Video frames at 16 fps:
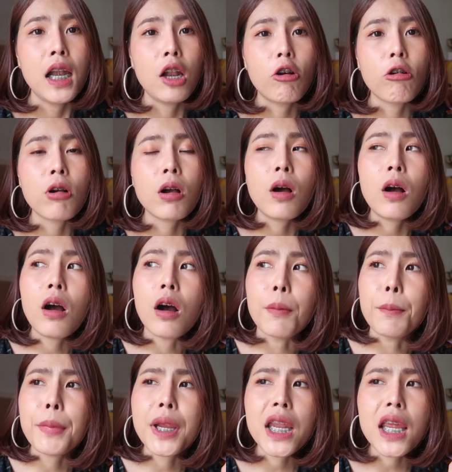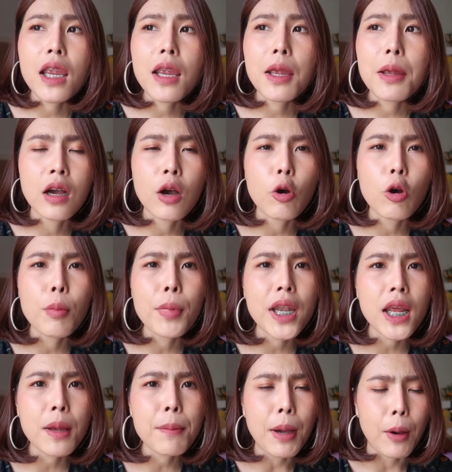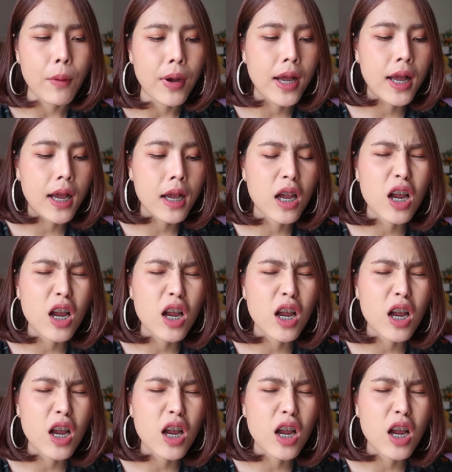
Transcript: แล้วก็ไม่ได้เขาก็ไม่ได้แบบว่า